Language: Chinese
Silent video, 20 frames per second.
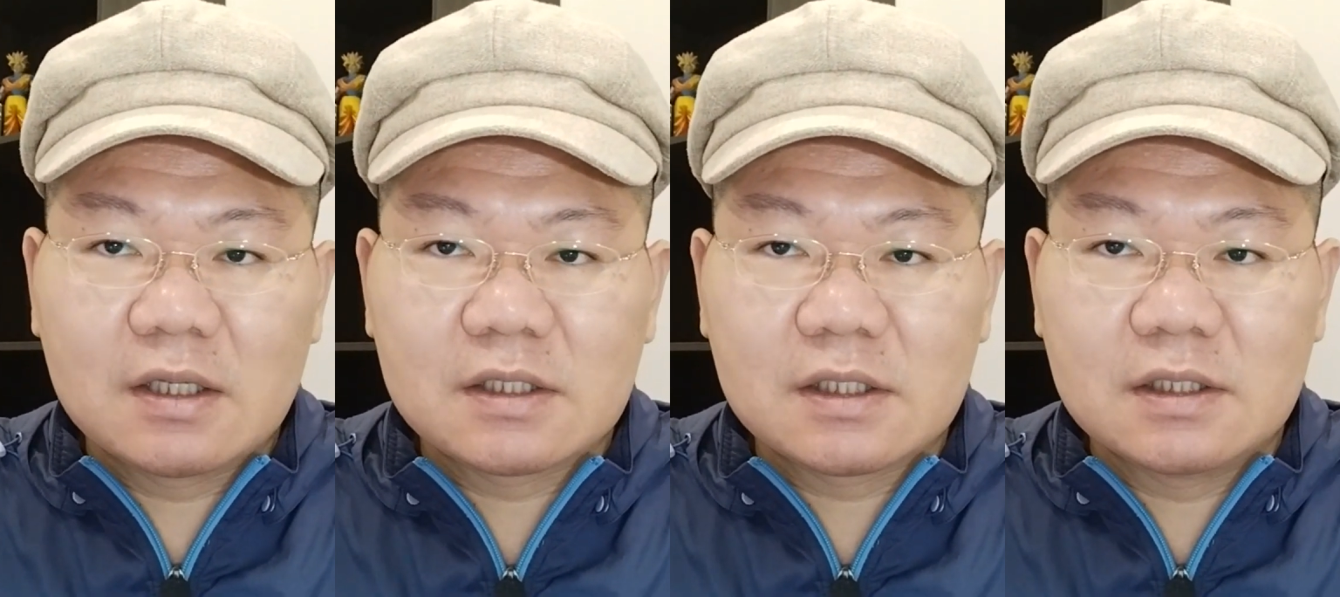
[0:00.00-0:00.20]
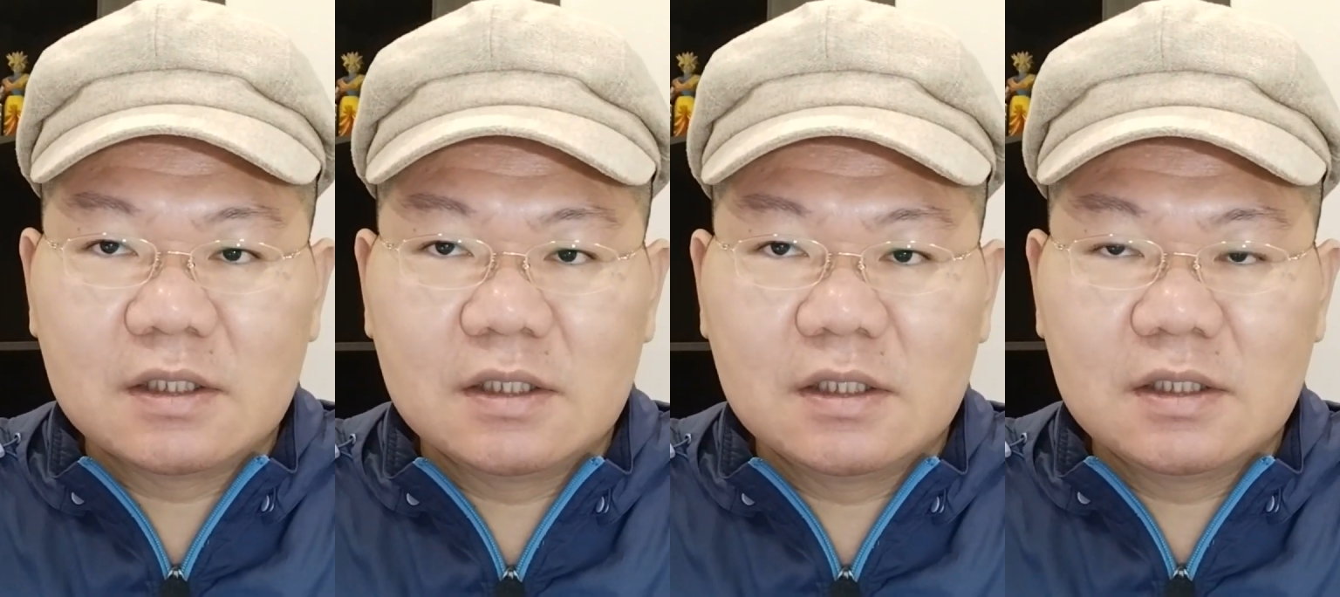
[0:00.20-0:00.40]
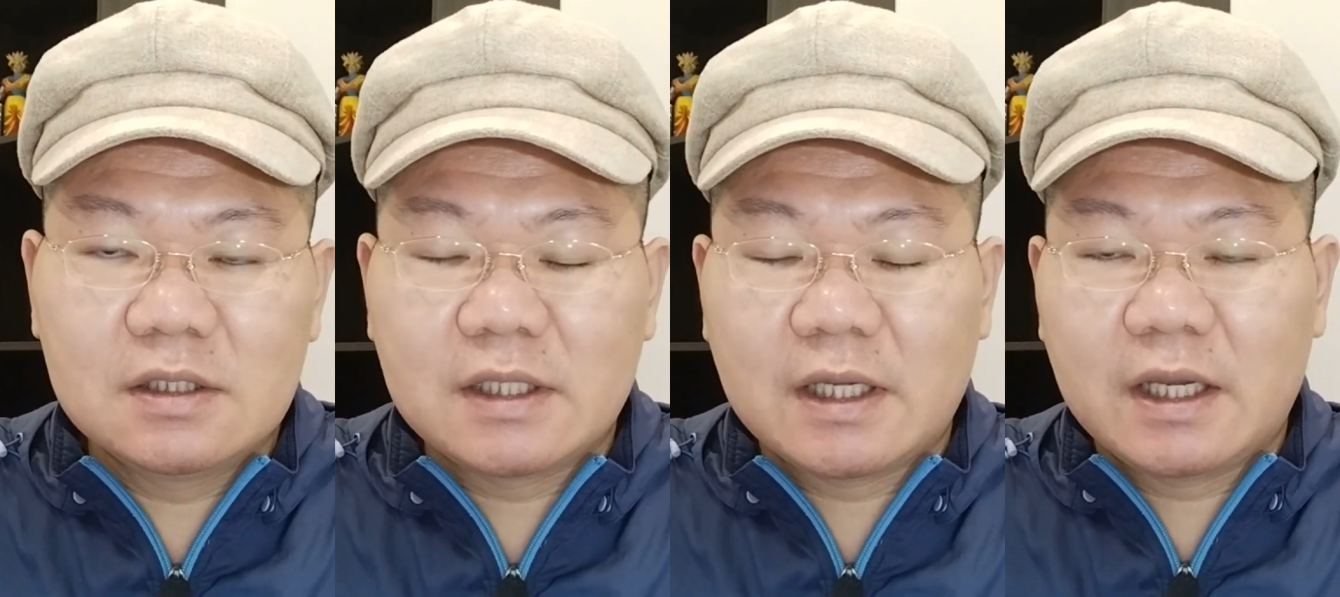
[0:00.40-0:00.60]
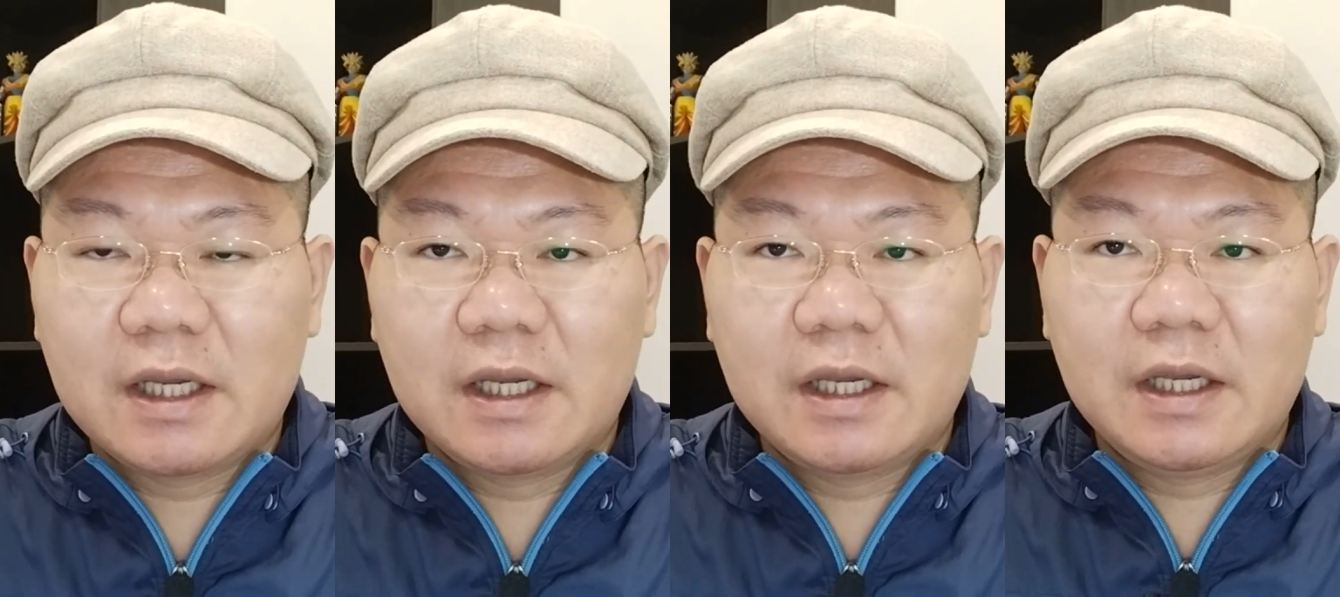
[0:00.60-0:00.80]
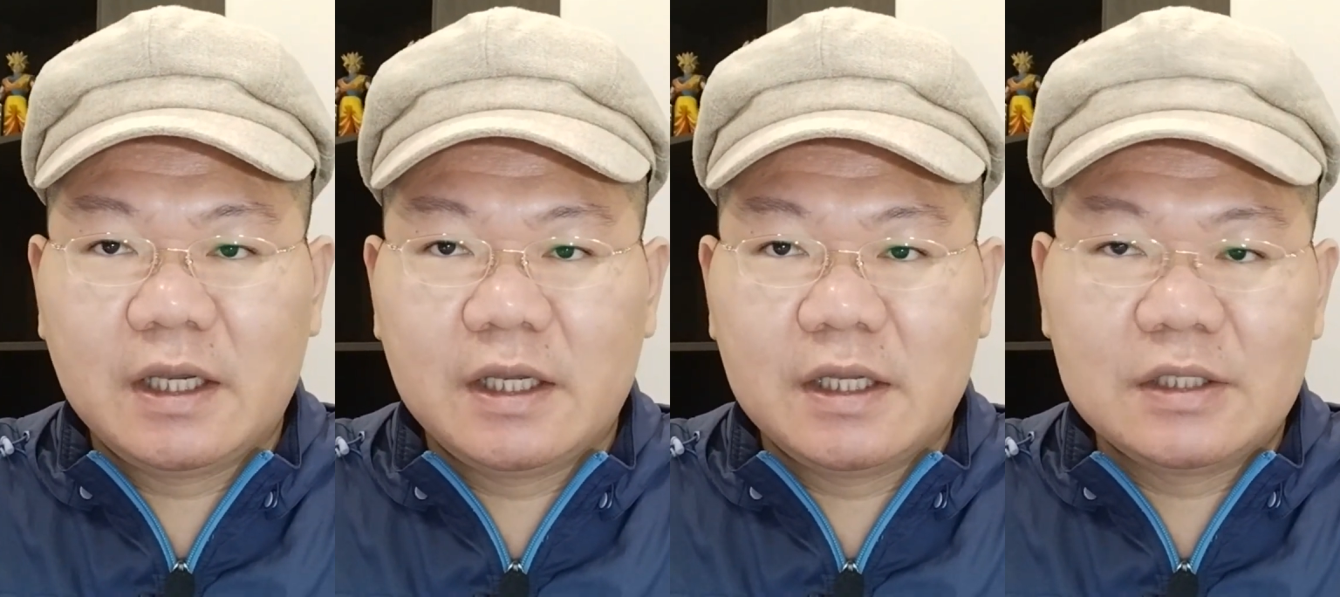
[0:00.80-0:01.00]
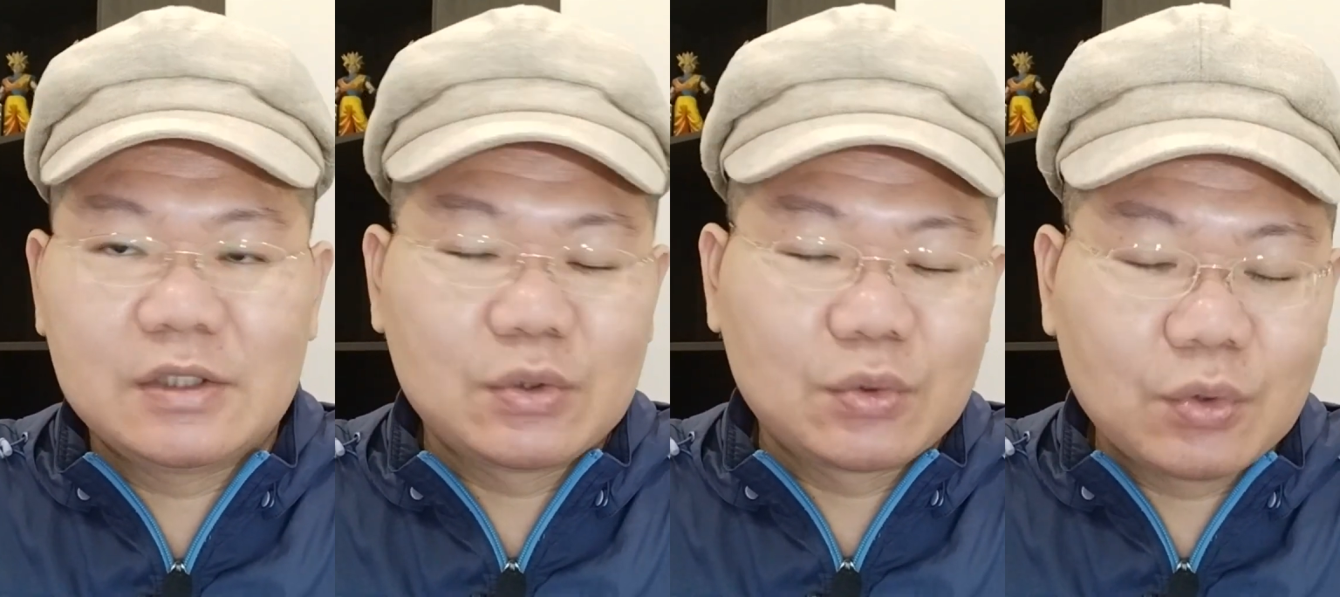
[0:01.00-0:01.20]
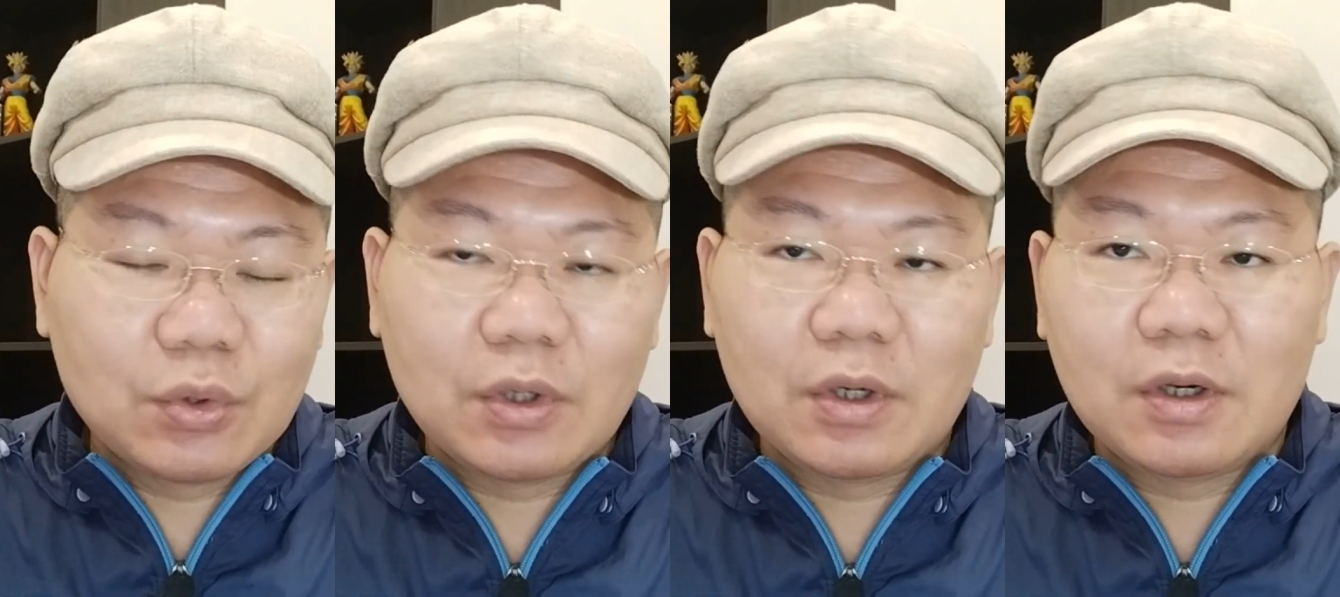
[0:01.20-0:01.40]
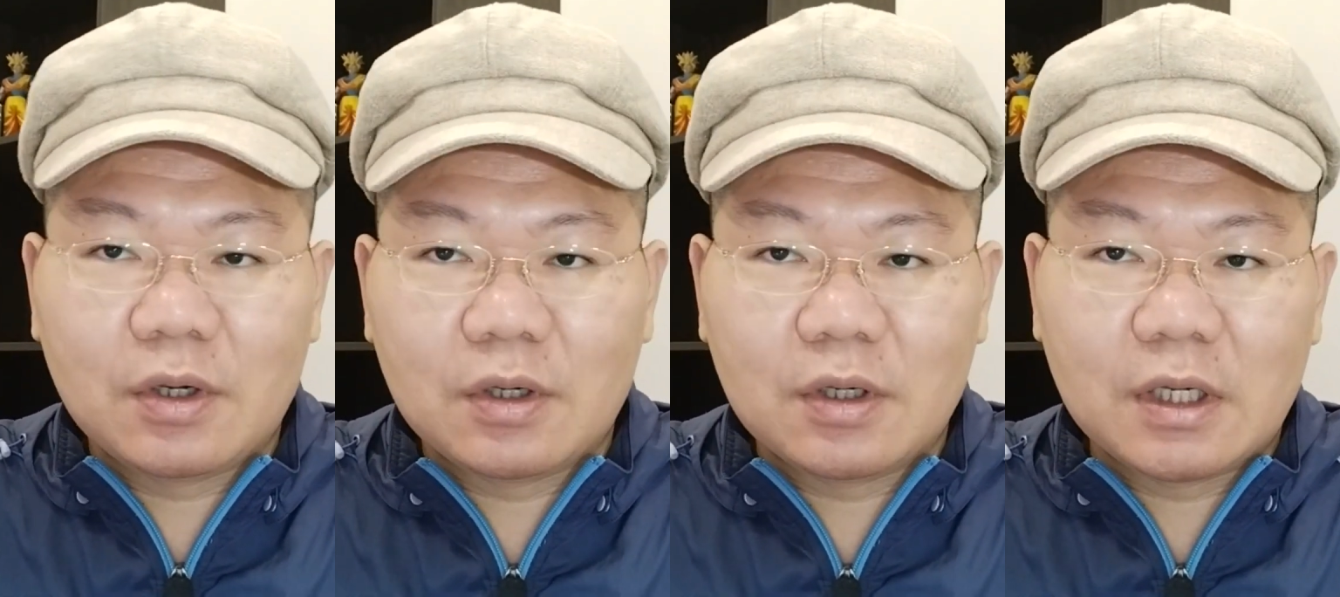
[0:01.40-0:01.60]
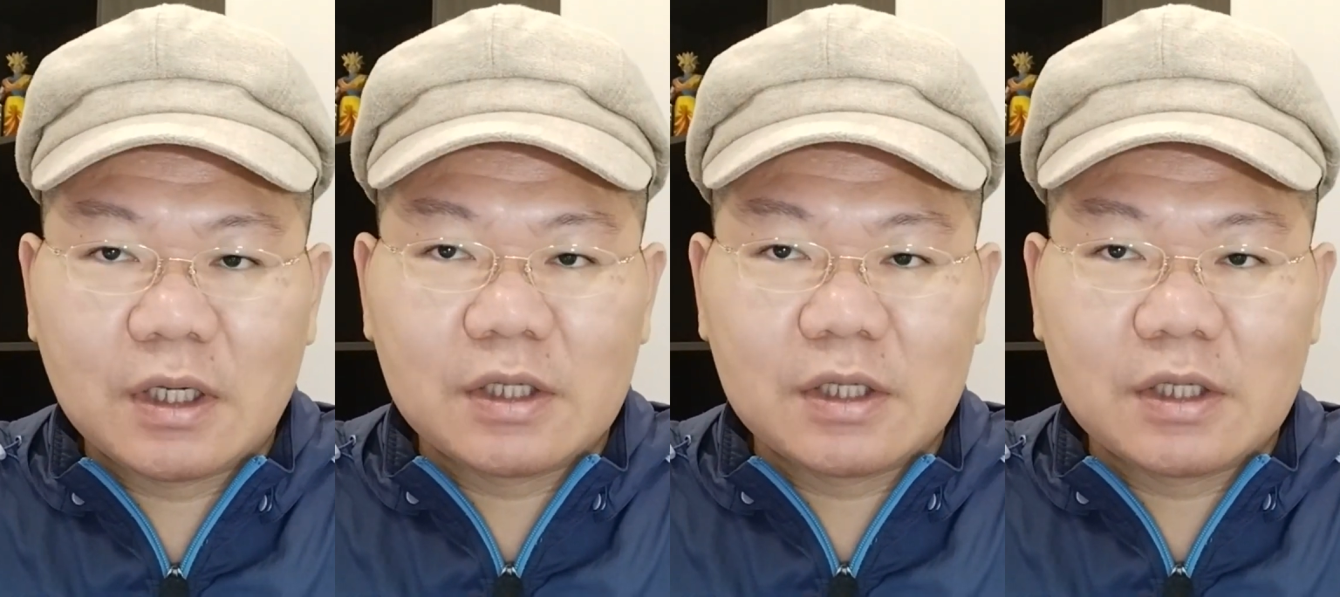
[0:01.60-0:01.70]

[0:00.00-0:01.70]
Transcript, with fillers: 是在中国哈，